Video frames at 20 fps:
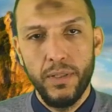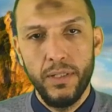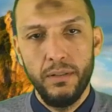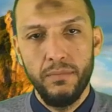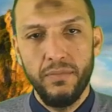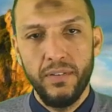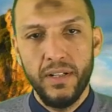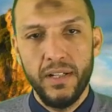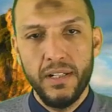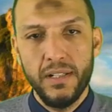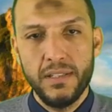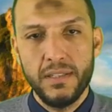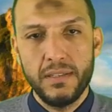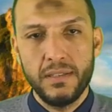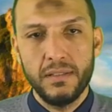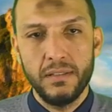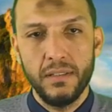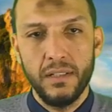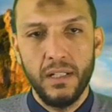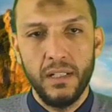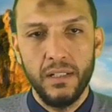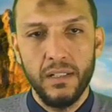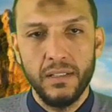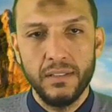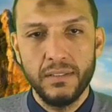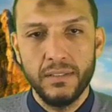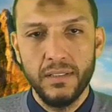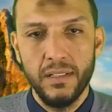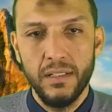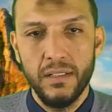للفايلز
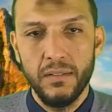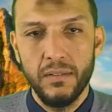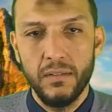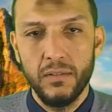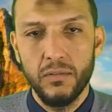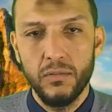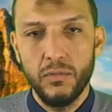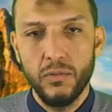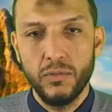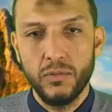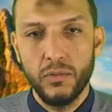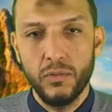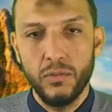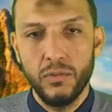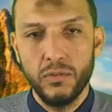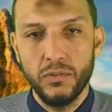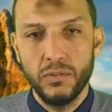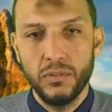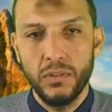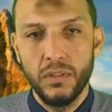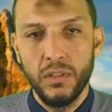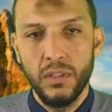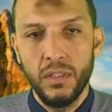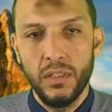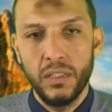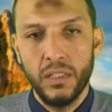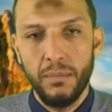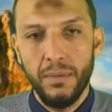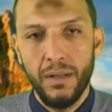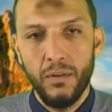خلصنا دوس كلوز
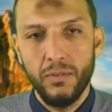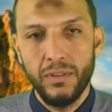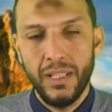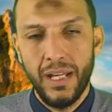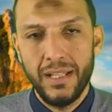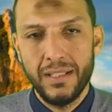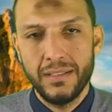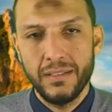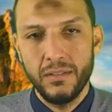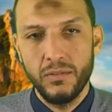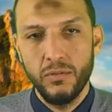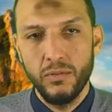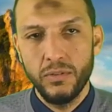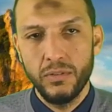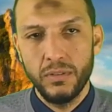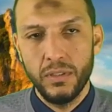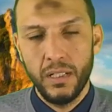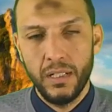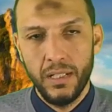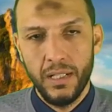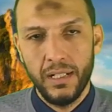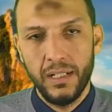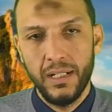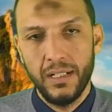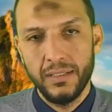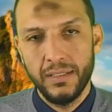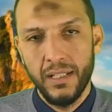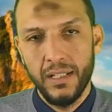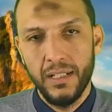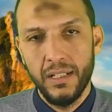طبعا لو انت عايز تدوس انا هرجع
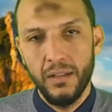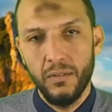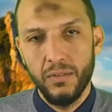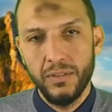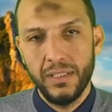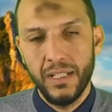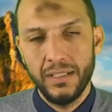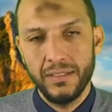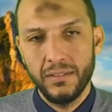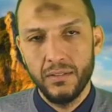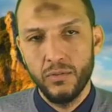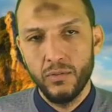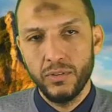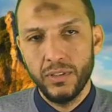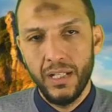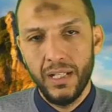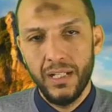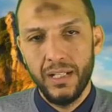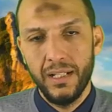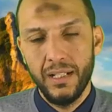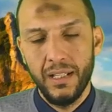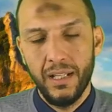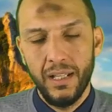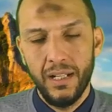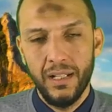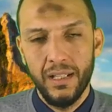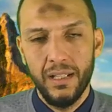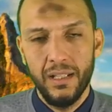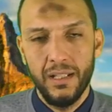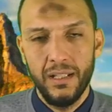تاني لو انت عايز تدوس على
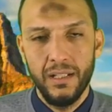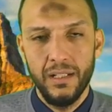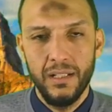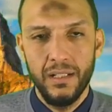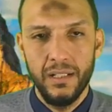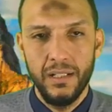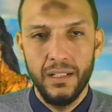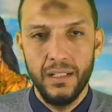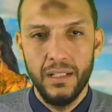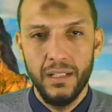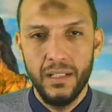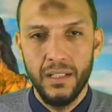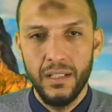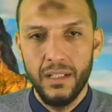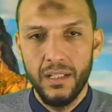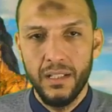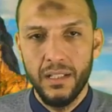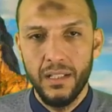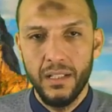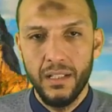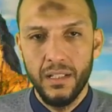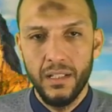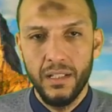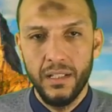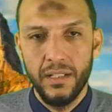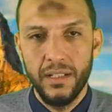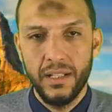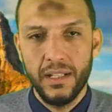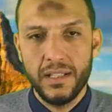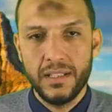على
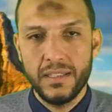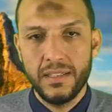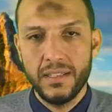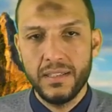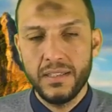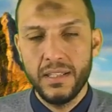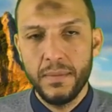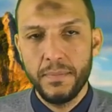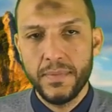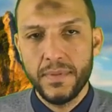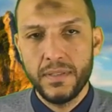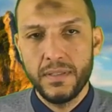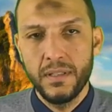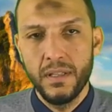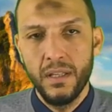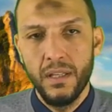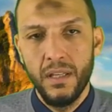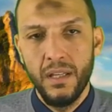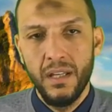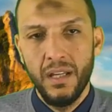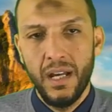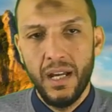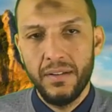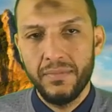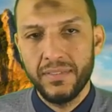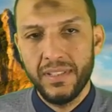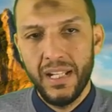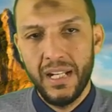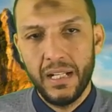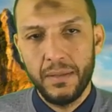النكست ستيبس آه،
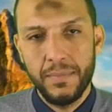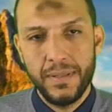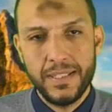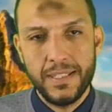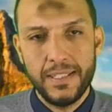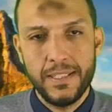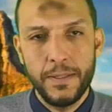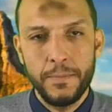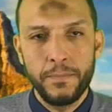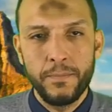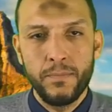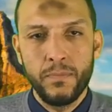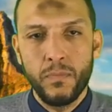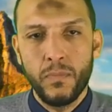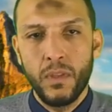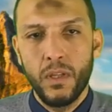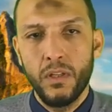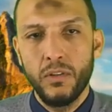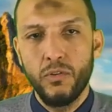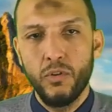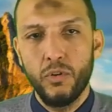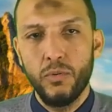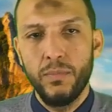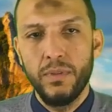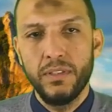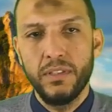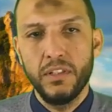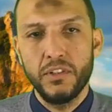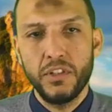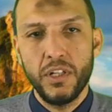هيفتح لك بس
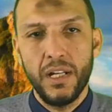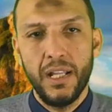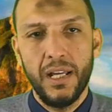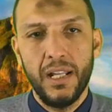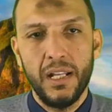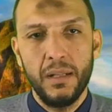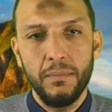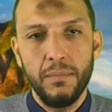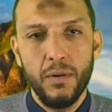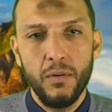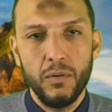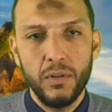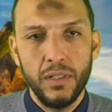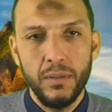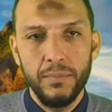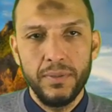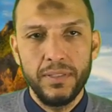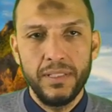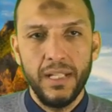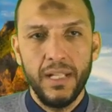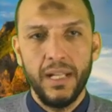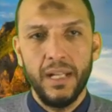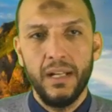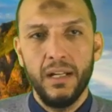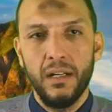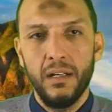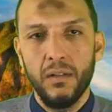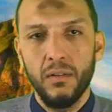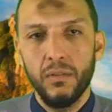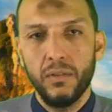الدوكيومنتيشن على الموقع بتاع
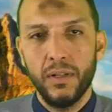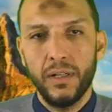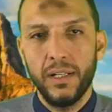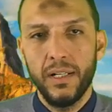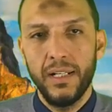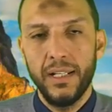اوراكل